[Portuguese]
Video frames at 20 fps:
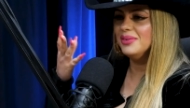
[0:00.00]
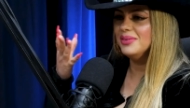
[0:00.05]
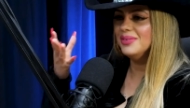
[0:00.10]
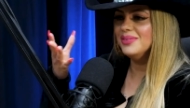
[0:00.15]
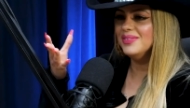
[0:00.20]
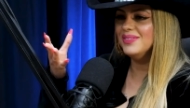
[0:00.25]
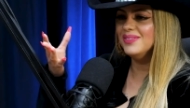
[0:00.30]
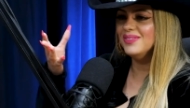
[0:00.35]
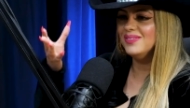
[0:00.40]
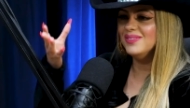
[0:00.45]

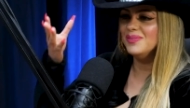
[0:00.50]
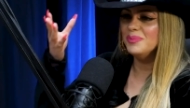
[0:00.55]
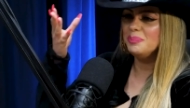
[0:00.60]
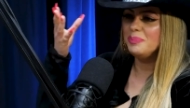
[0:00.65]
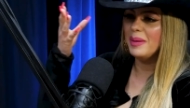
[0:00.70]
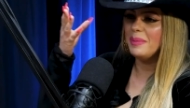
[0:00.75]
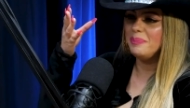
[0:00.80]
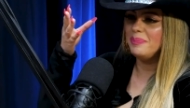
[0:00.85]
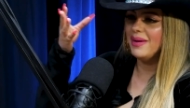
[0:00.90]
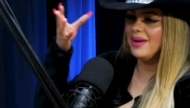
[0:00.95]
um
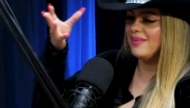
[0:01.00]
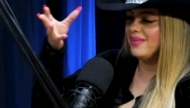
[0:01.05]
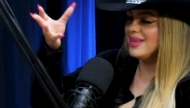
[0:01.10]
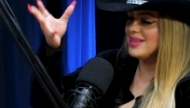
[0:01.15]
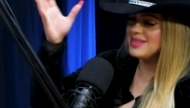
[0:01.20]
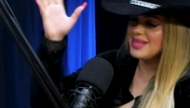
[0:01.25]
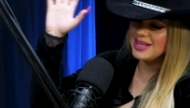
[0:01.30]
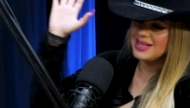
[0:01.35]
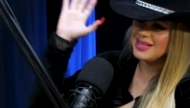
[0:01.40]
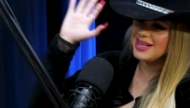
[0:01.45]
papel
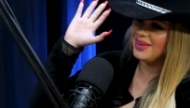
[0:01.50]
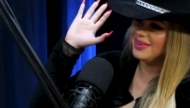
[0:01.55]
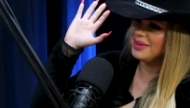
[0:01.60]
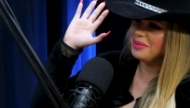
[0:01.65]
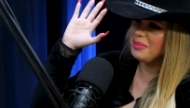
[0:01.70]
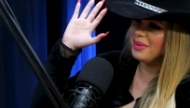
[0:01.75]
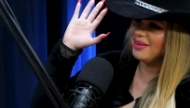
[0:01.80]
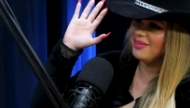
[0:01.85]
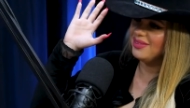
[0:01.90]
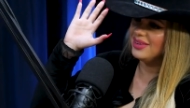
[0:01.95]
essencial na
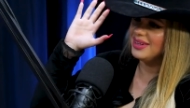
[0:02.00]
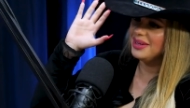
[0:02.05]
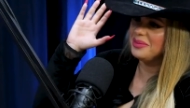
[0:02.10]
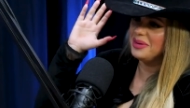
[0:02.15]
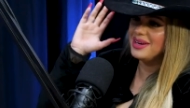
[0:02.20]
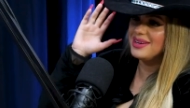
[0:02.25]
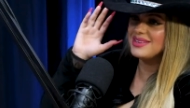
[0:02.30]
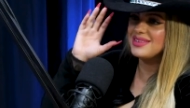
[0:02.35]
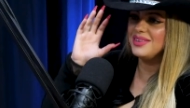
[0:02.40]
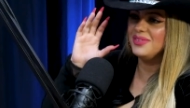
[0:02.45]
minha vida,
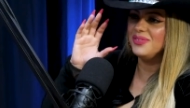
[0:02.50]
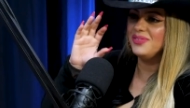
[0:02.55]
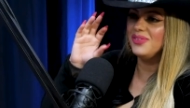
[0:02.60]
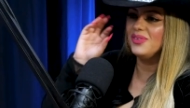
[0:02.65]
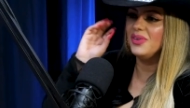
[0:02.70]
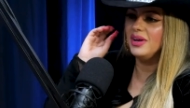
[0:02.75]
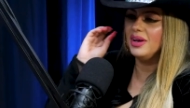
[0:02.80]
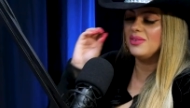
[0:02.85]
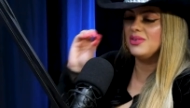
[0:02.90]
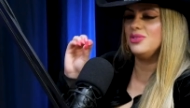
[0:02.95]
Marcos, que
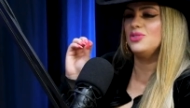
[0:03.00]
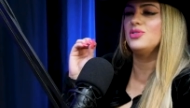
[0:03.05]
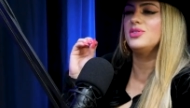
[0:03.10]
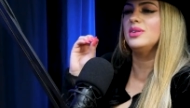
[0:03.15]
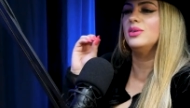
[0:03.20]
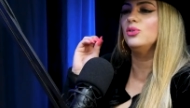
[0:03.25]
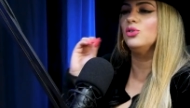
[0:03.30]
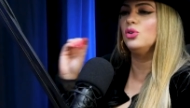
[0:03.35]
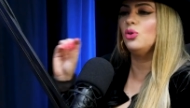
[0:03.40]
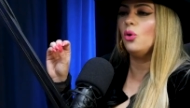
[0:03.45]
foi a
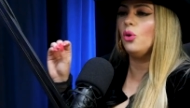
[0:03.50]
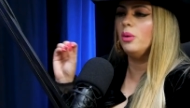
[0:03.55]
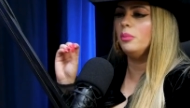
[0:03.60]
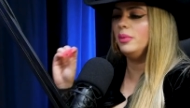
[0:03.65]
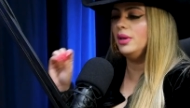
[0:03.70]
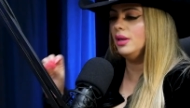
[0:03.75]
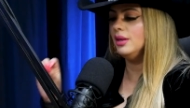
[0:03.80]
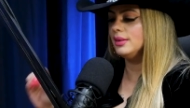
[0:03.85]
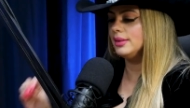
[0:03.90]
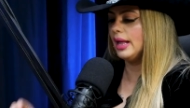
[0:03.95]
construção do
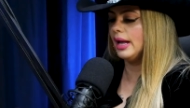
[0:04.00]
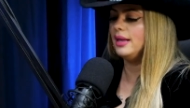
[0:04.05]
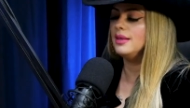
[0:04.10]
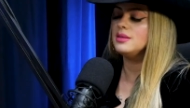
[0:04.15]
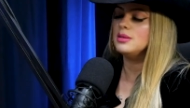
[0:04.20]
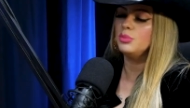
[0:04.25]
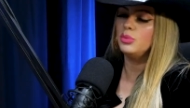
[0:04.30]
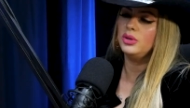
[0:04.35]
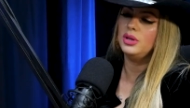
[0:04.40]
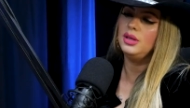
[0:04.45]
nome. Thaís
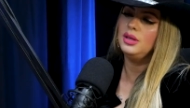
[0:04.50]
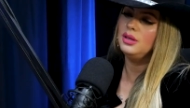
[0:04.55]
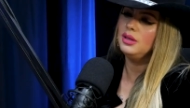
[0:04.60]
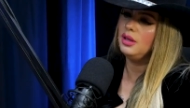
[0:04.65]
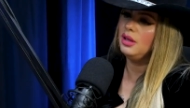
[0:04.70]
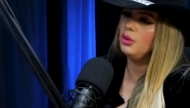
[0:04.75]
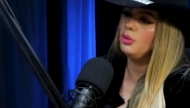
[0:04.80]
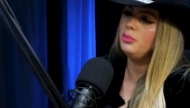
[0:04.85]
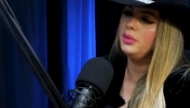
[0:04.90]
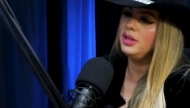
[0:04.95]
Amorim
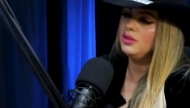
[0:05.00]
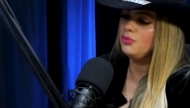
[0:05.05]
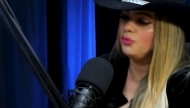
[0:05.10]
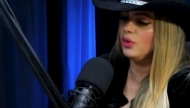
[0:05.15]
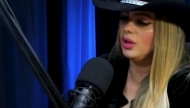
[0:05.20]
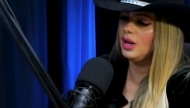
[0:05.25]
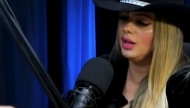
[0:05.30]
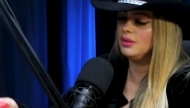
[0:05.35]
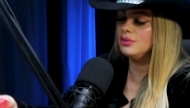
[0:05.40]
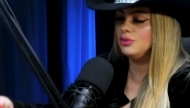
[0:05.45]
realmente
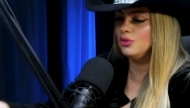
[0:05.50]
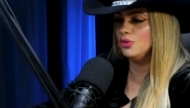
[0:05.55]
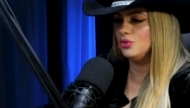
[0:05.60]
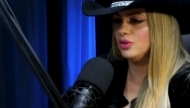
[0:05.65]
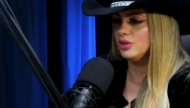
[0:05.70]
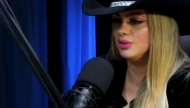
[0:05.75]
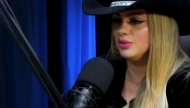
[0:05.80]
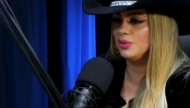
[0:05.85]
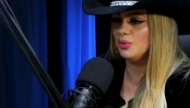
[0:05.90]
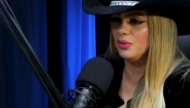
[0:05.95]
foi lá no teu
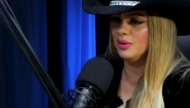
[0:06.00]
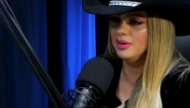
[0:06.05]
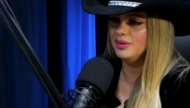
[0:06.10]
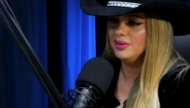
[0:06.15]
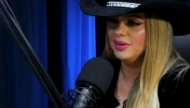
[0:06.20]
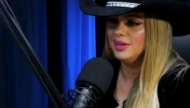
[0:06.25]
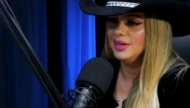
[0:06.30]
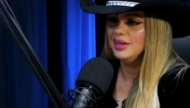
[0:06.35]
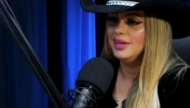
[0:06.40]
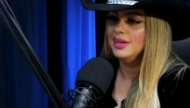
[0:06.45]
escritório.
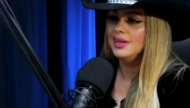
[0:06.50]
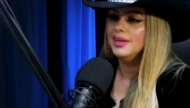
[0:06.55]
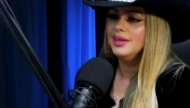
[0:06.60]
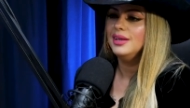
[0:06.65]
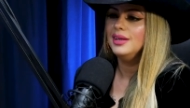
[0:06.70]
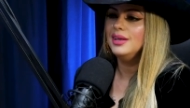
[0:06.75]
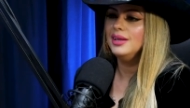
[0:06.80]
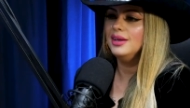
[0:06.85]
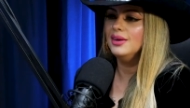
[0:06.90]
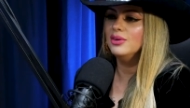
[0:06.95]

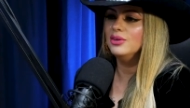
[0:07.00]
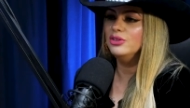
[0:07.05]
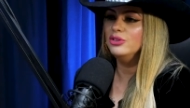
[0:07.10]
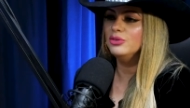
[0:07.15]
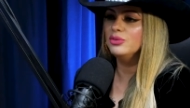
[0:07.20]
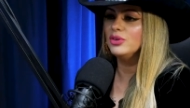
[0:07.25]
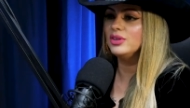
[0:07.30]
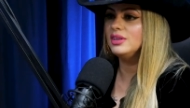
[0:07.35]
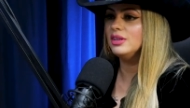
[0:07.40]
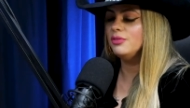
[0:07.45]
E onde
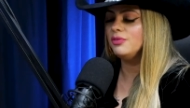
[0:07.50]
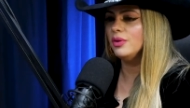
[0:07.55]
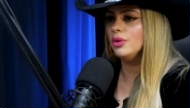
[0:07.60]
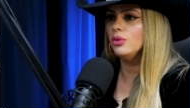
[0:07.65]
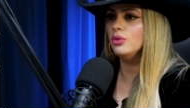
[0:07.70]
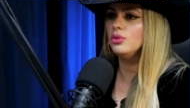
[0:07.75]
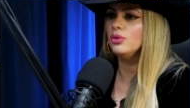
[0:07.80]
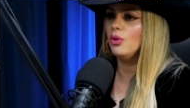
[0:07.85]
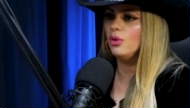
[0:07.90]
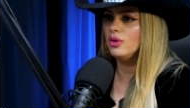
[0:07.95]
você
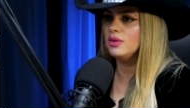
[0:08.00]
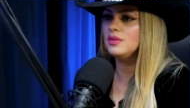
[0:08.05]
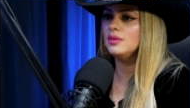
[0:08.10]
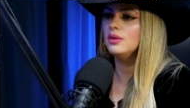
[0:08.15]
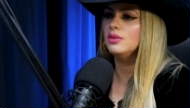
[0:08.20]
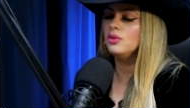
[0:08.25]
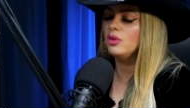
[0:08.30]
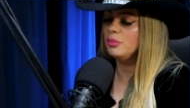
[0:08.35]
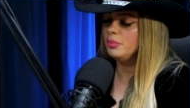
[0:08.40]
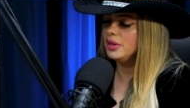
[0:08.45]
falou, nossa,
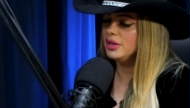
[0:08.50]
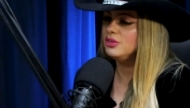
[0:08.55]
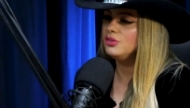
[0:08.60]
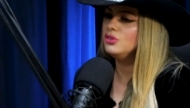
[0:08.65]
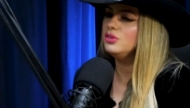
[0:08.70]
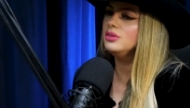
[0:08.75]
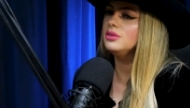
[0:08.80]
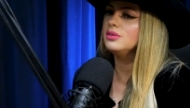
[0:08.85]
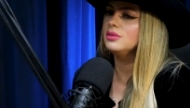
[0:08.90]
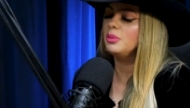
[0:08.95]
o é nome é
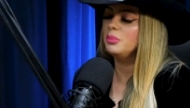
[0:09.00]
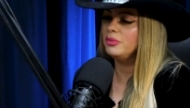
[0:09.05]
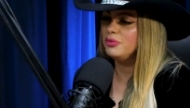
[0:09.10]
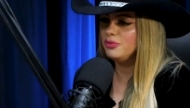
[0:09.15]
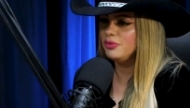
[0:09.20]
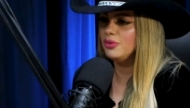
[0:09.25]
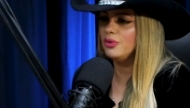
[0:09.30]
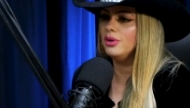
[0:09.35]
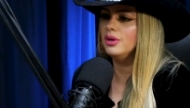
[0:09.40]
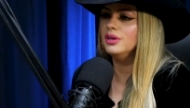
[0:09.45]
artístico, nome
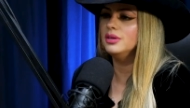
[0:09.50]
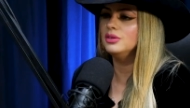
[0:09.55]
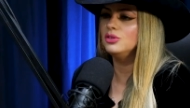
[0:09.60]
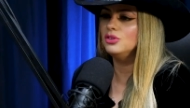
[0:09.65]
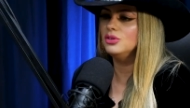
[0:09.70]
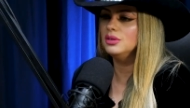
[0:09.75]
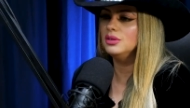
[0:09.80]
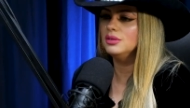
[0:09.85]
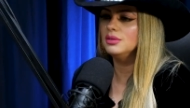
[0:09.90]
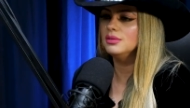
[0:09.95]

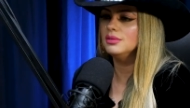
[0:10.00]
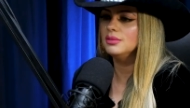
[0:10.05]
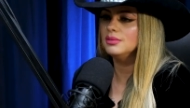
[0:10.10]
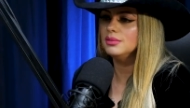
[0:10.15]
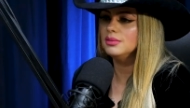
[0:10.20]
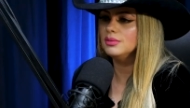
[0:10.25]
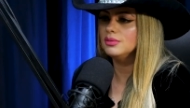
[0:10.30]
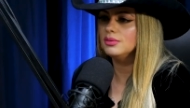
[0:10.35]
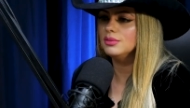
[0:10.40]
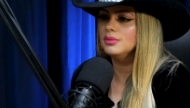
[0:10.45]
forte.
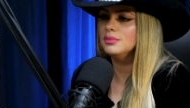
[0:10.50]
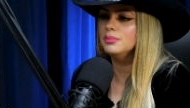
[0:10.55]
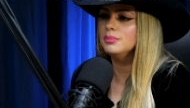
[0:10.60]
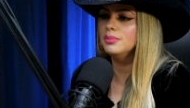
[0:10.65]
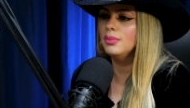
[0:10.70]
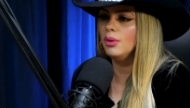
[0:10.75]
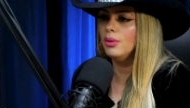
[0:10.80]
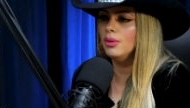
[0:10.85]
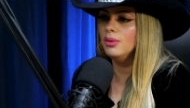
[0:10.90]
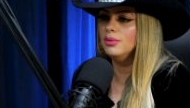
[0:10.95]
É, é
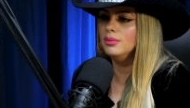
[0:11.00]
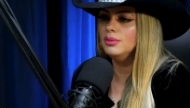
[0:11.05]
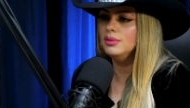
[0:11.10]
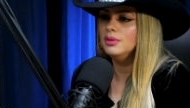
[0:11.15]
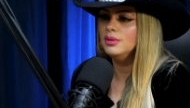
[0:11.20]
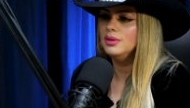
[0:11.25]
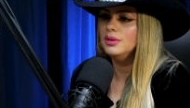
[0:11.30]
também